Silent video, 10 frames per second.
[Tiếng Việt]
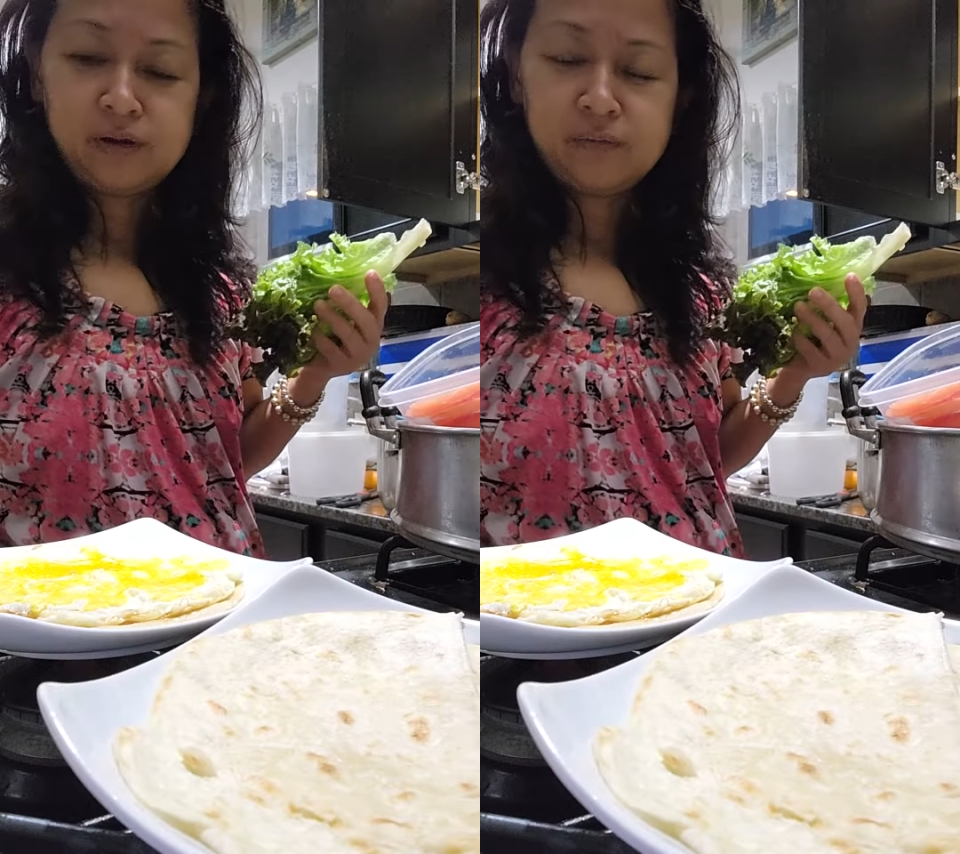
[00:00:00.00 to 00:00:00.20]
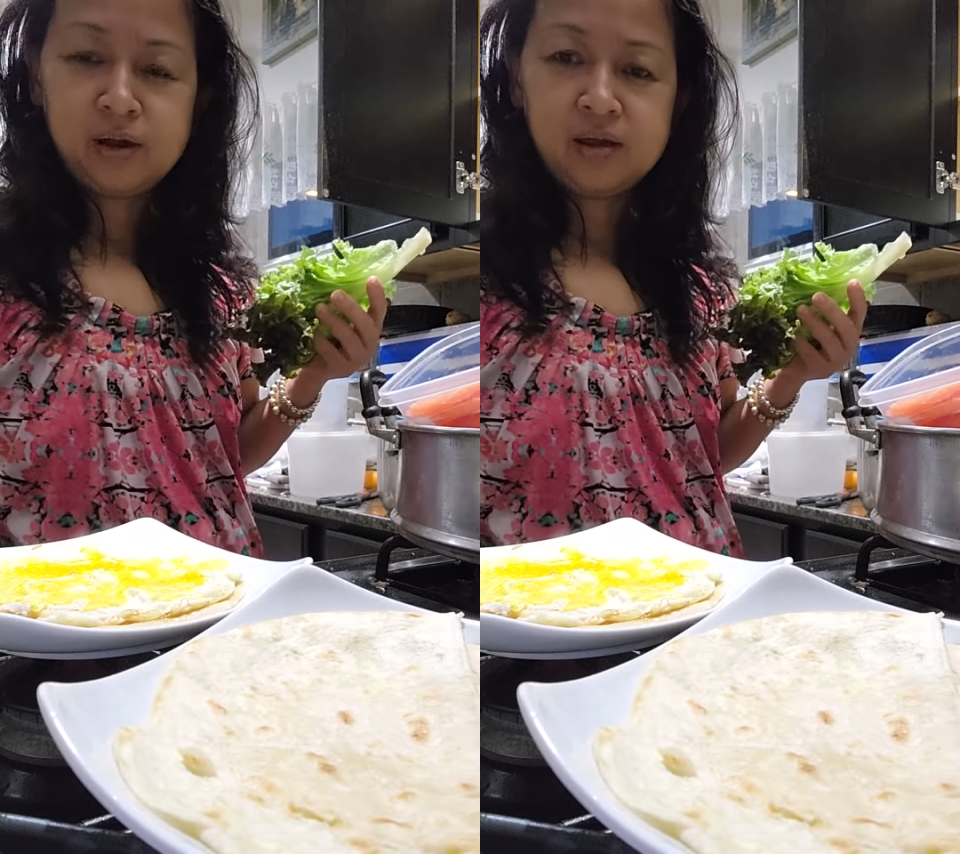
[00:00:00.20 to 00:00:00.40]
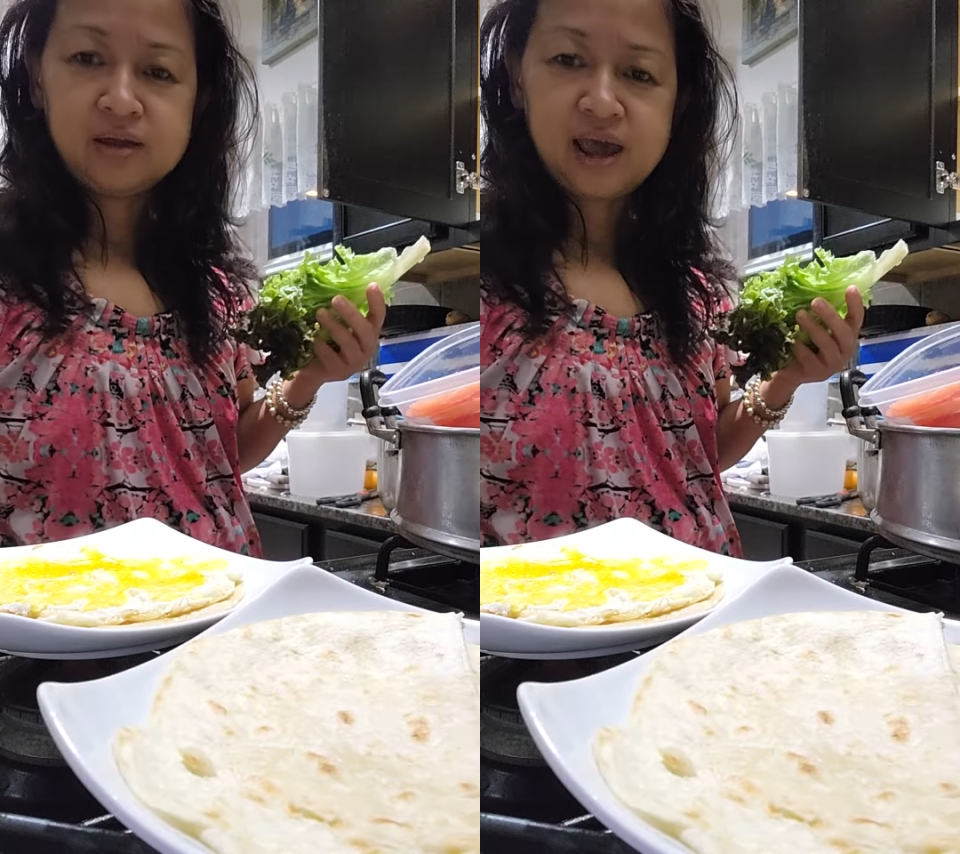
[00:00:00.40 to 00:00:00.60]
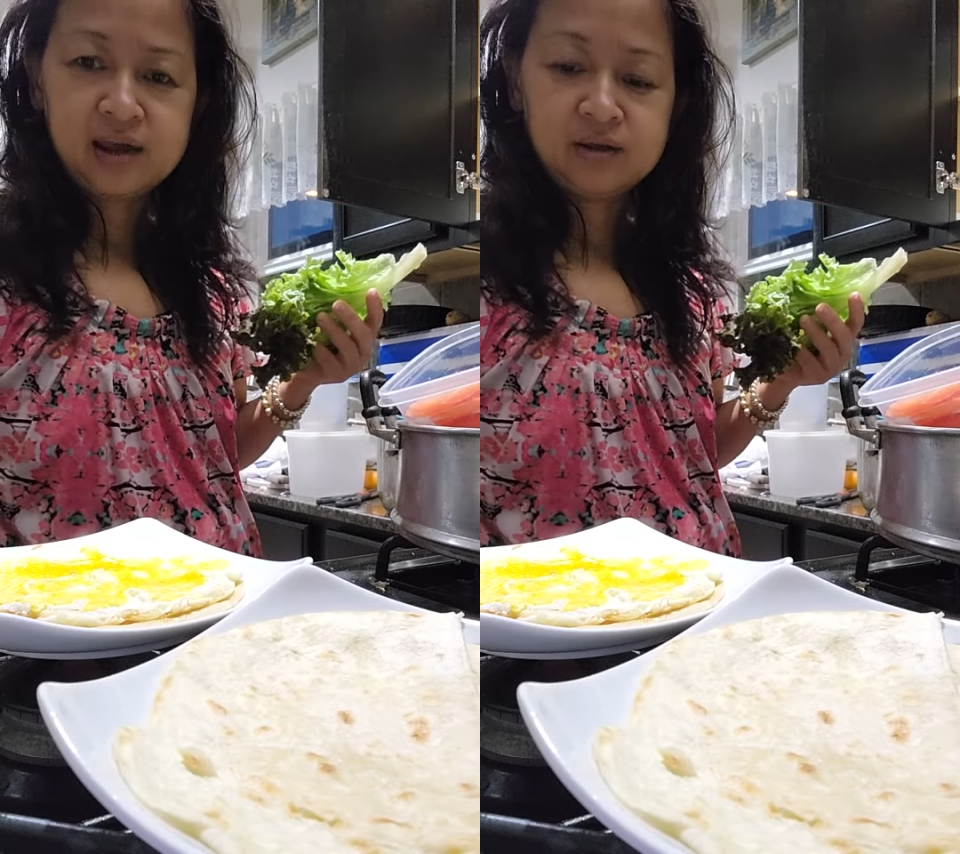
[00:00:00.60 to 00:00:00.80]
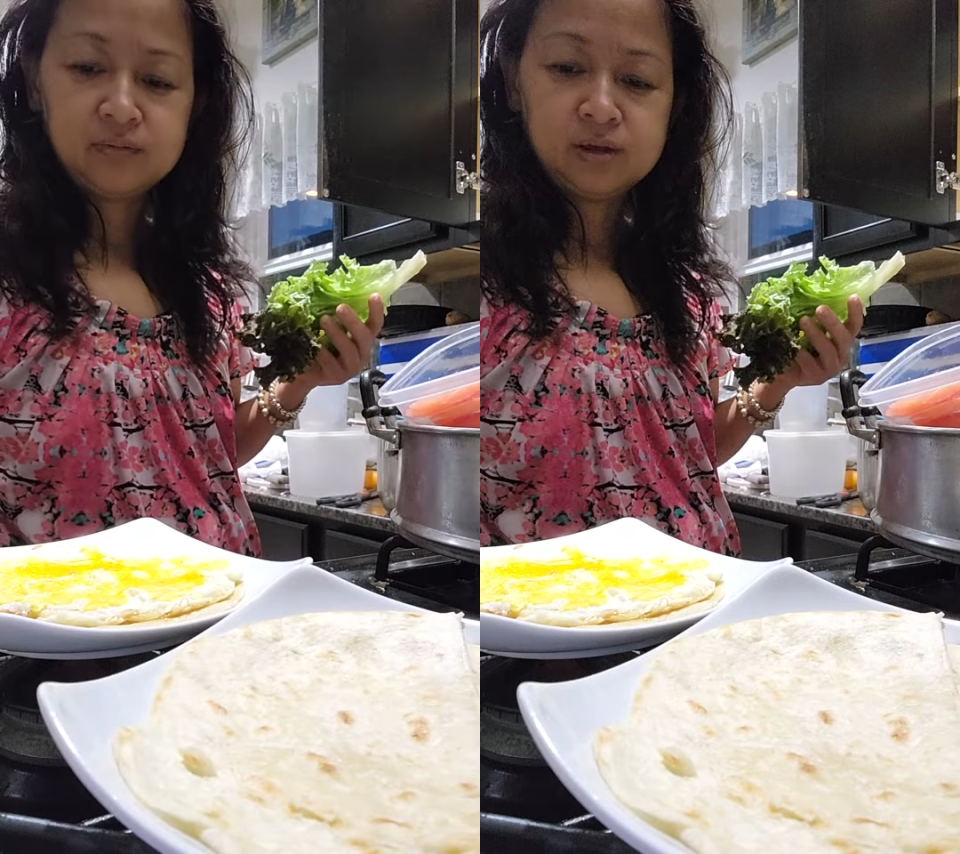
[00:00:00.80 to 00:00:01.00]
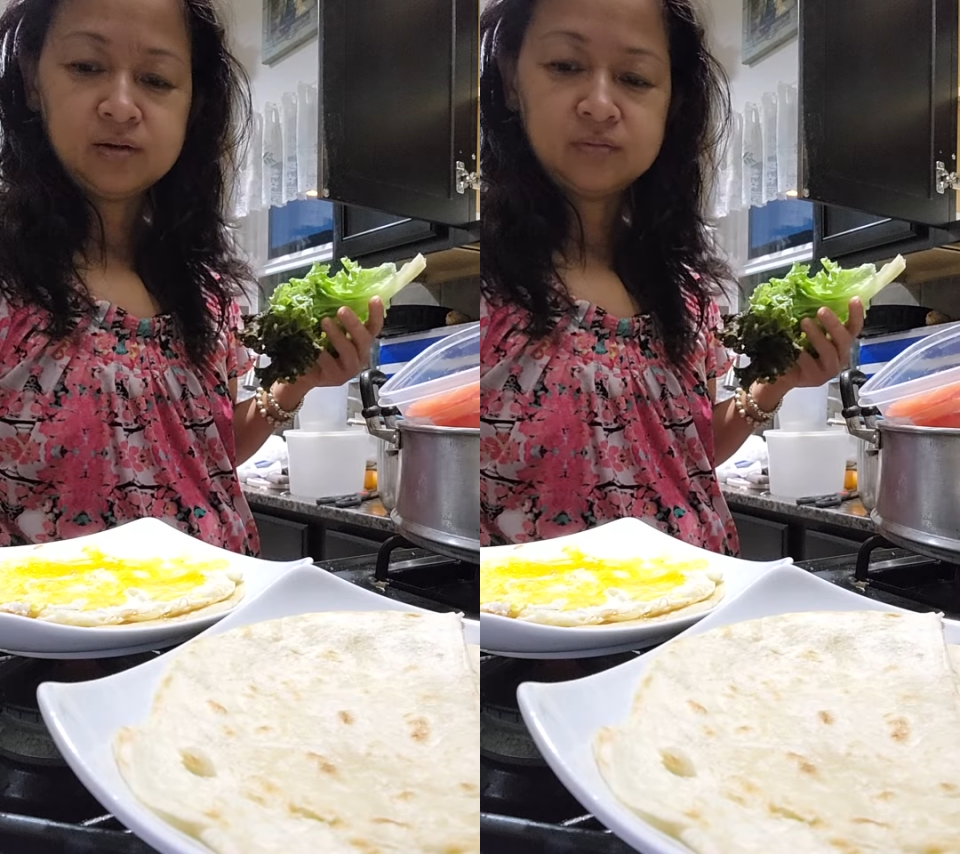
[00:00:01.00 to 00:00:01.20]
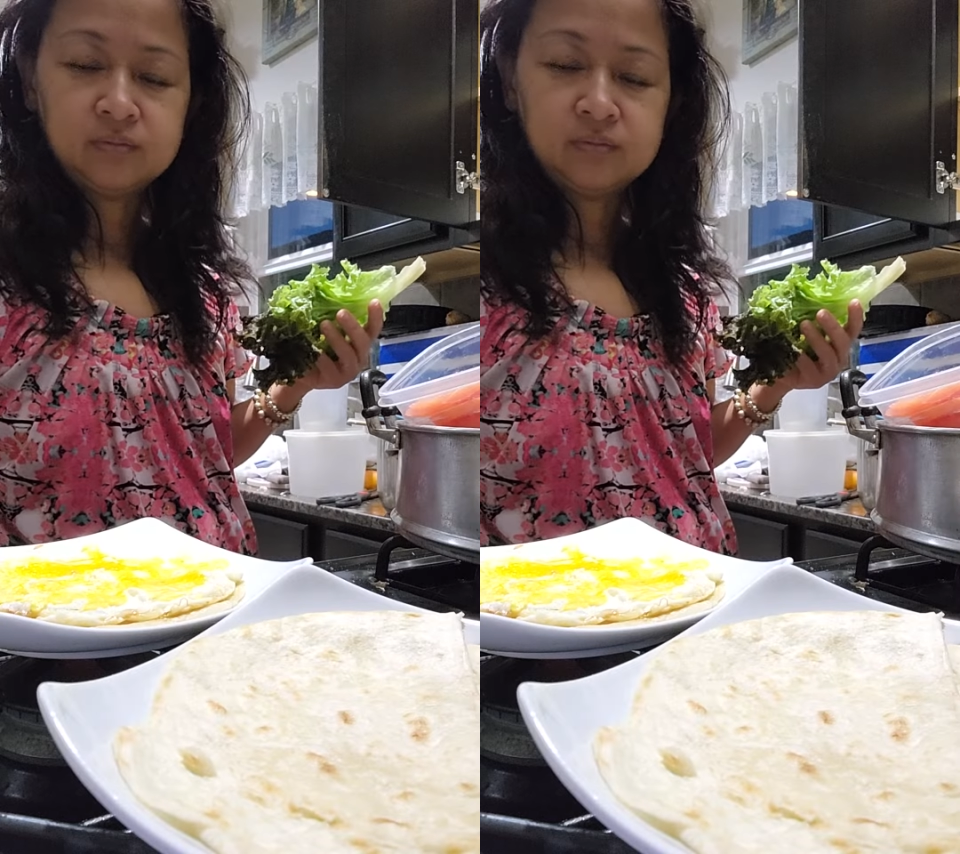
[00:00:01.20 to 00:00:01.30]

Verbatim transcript: tráng mãi khác không biết